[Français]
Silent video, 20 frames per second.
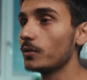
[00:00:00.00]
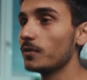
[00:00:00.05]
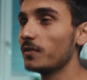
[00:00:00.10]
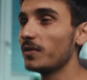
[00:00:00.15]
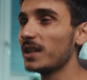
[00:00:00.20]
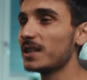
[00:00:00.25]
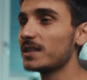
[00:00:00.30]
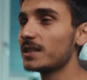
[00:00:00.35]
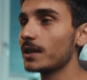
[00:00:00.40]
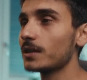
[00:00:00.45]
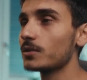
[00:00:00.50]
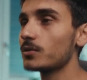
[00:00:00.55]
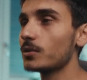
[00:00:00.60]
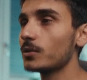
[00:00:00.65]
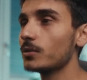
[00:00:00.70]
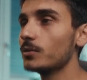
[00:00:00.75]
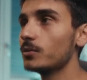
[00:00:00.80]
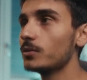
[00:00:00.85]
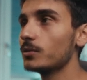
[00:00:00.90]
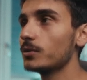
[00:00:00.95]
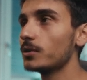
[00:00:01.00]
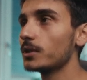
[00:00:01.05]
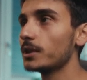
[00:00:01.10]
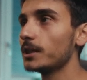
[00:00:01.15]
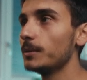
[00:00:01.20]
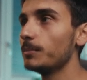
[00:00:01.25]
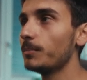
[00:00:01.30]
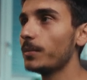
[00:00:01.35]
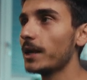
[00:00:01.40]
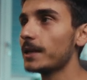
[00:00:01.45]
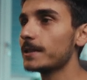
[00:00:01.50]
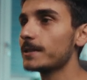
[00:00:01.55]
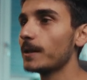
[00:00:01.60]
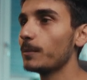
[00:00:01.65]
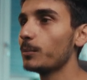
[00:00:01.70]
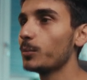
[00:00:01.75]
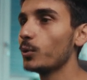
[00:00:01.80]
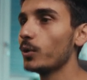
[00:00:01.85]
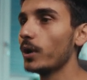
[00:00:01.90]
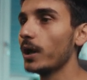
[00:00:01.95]
de 25 secondes qui place
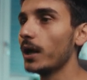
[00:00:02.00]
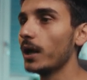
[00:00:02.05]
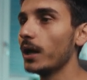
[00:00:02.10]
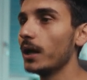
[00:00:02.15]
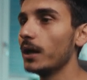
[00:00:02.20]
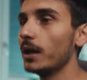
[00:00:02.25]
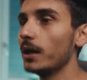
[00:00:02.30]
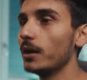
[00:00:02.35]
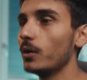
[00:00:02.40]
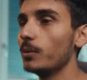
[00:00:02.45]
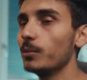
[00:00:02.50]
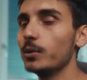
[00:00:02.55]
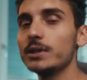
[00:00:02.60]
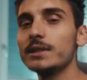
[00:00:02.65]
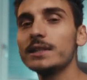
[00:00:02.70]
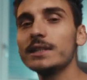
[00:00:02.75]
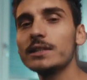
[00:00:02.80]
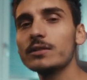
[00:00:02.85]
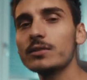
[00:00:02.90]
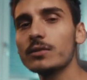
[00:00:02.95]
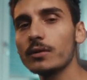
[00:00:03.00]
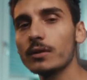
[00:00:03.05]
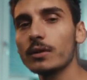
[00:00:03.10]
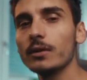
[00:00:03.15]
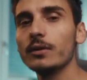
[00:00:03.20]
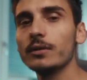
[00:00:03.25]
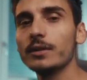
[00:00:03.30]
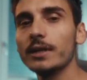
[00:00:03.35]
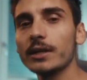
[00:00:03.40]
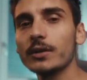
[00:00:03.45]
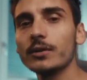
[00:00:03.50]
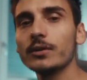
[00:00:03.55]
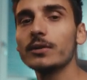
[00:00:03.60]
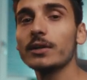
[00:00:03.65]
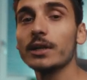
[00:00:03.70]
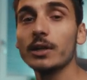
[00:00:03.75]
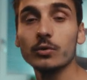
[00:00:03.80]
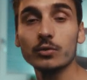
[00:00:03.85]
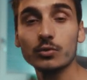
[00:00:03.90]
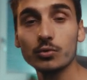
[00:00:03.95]
un peu en mode teaser le
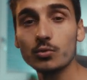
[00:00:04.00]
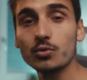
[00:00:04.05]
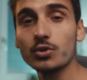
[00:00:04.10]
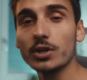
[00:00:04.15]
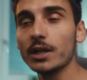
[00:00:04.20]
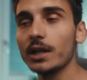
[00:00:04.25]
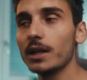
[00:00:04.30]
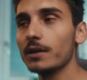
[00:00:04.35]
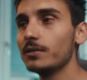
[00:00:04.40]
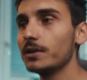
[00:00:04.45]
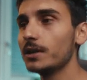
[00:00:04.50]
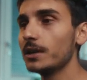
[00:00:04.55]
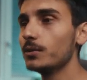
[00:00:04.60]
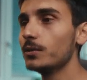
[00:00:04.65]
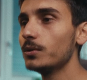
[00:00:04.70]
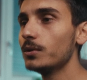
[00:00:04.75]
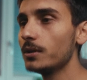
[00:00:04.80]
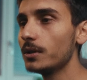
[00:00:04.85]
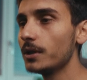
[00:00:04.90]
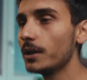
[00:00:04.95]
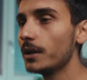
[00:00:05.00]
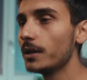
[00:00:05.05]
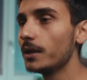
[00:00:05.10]
décor et le sujet de la vidéo.